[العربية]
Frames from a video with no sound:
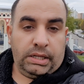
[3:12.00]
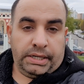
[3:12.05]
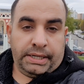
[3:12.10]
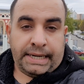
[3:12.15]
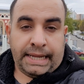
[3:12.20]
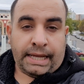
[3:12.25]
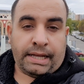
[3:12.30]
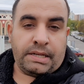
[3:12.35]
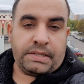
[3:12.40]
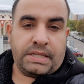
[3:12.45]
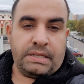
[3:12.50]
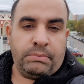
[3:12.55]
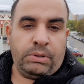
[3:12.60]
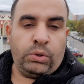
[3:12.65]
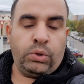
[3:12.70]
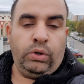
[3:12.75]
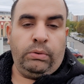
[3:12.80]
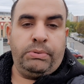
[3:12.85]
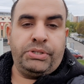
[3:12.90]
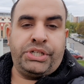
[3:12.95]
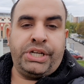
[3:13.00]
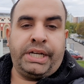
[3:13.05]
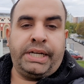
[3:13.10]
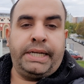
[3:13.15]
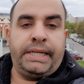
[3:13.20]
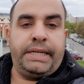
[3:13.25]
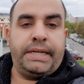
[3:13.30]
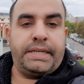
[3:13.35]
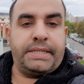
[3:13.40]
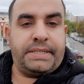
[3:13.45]
نلخص الموضوع
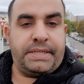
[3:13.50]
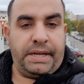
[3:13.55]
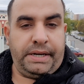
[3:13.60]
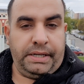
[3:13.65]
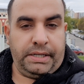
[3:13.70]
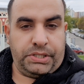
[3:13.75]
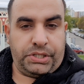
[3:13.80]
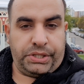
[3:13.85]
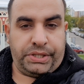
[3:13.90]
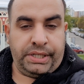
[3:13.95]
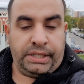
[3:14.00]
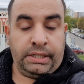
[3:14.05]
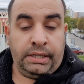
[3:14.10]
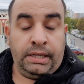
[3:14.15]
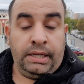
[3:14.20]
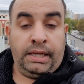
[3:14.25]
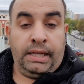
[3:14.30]
بشكل سريع جدا